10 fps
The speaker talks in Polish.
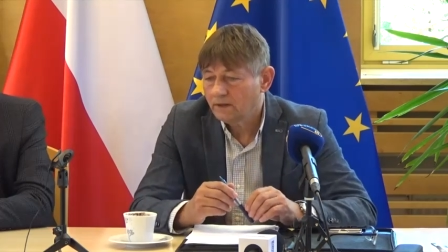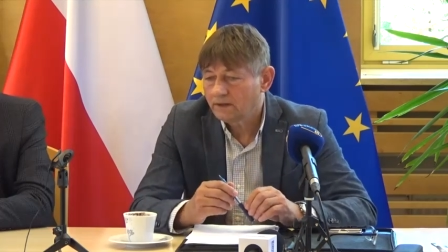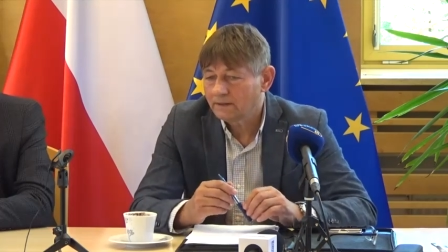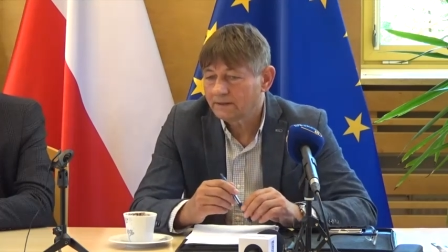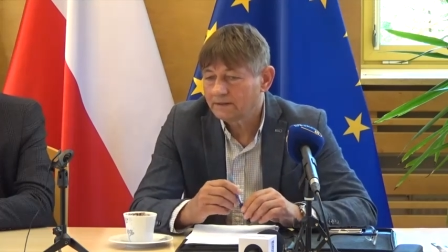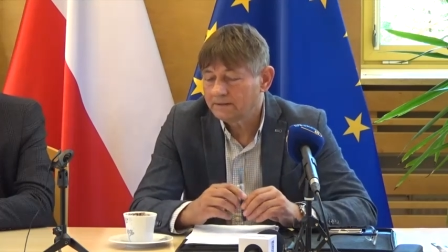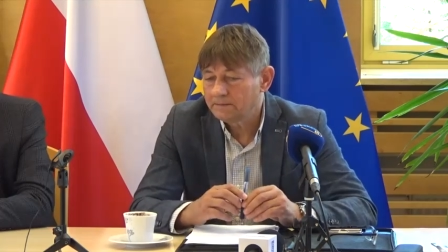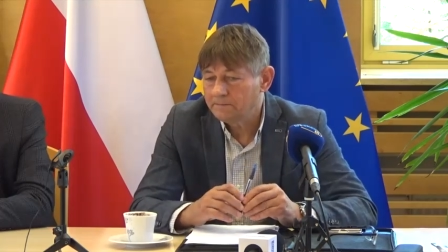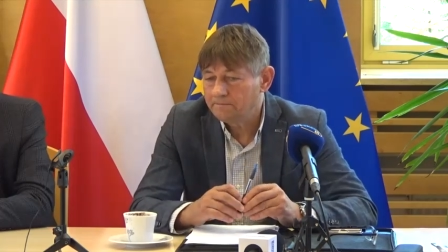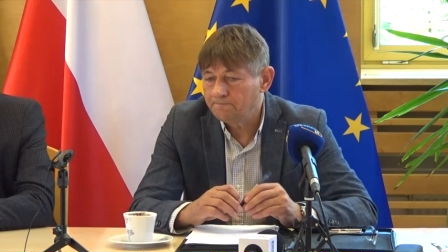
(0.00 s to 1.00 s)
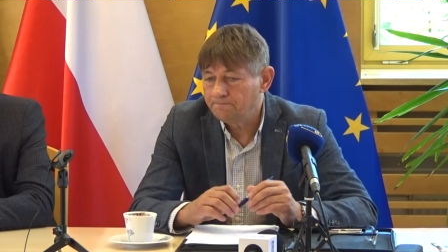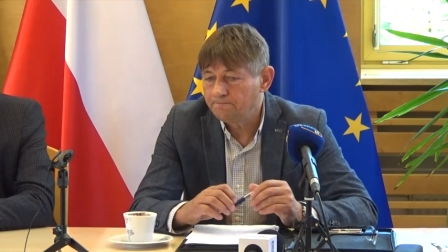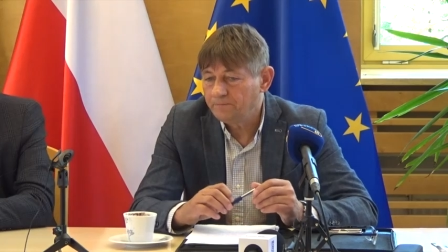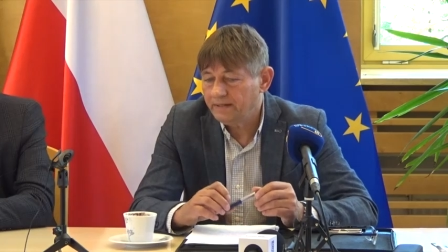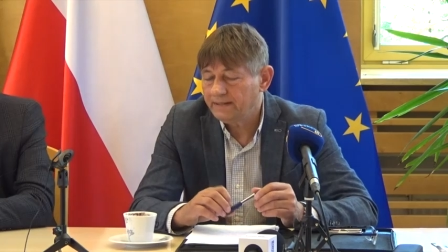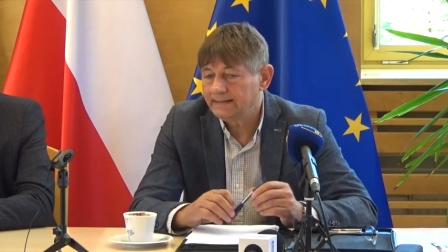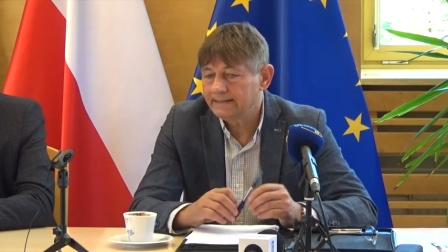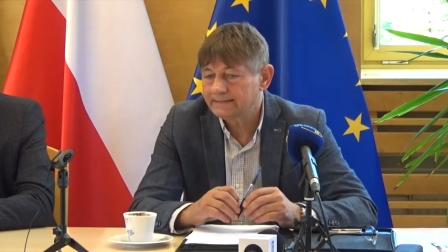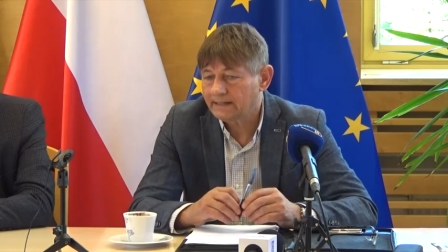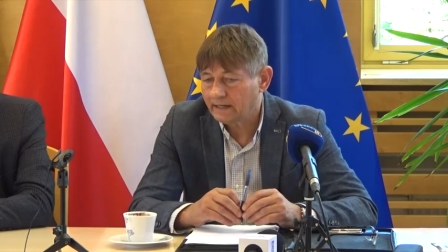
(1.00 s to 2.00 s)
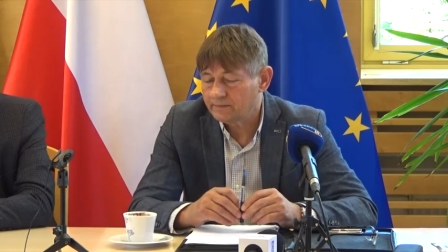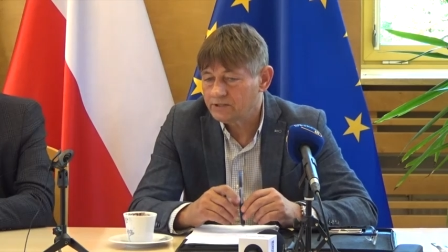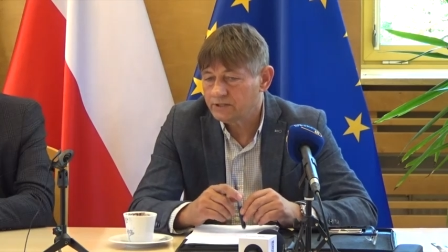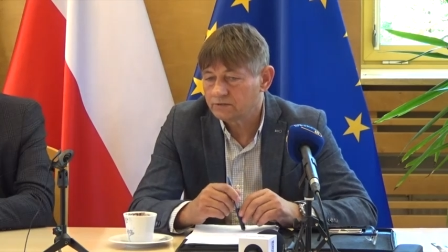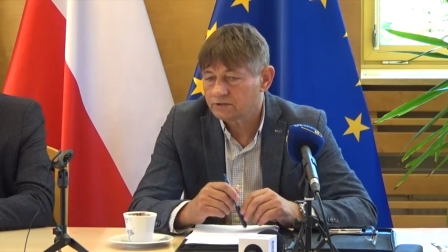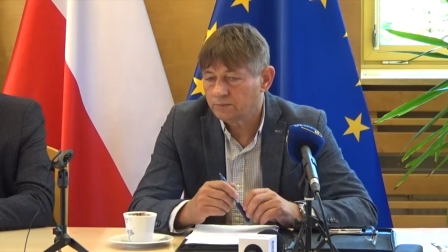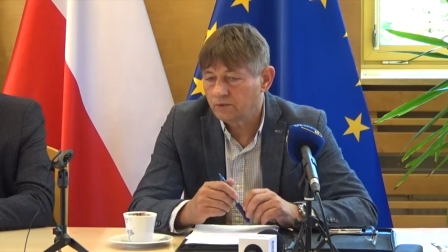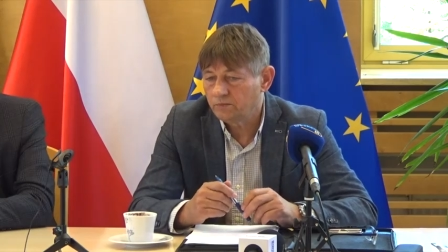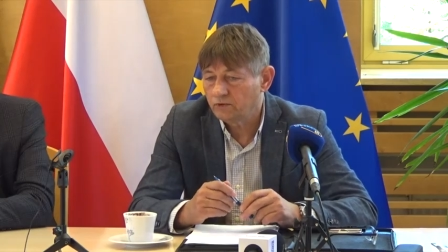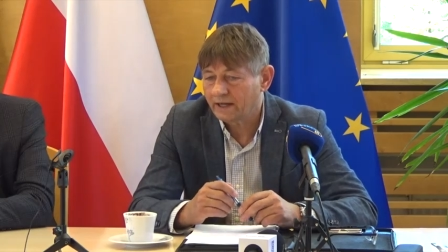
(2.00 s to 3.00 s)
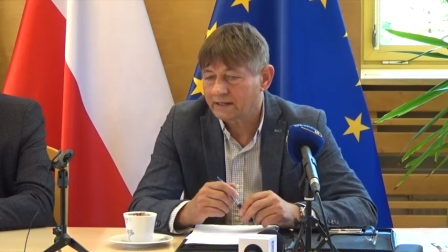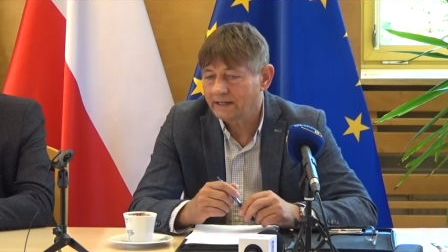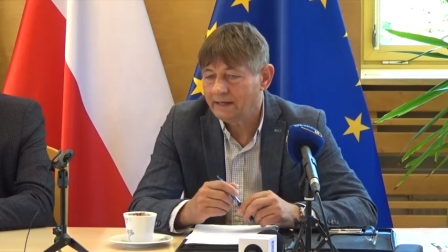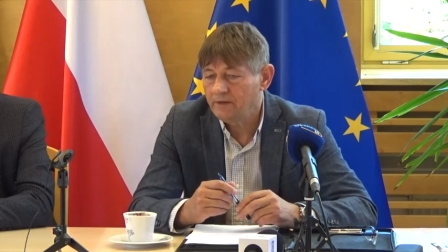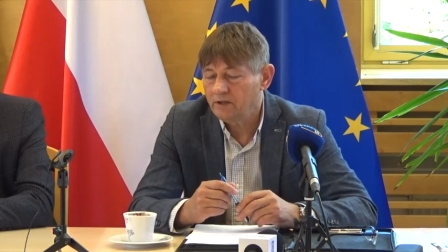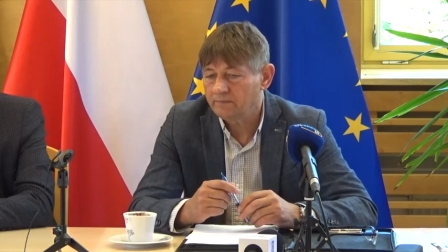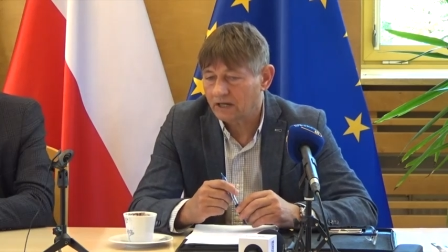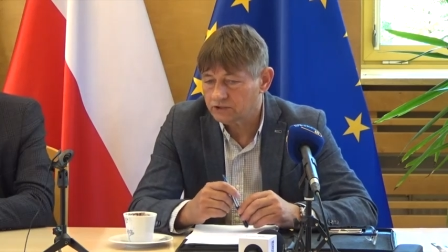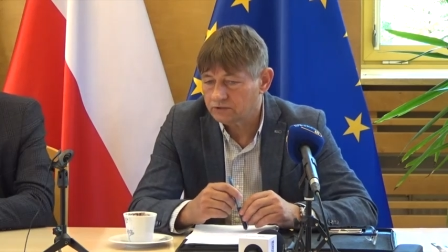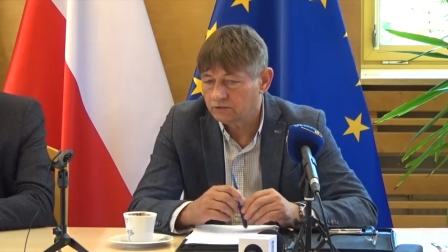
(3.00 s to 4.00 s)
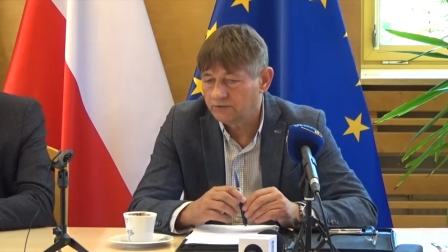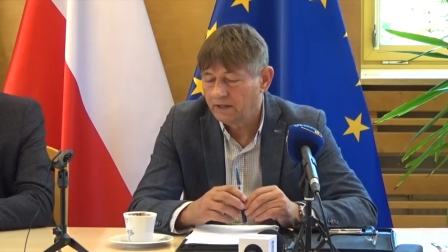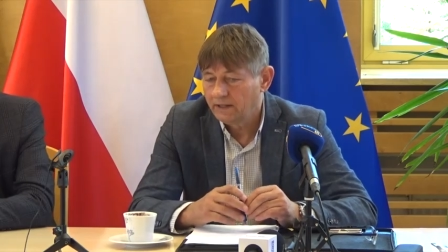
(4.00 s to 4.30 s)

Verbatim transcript: Y, my staramy się, żeby było jak najmniej masztów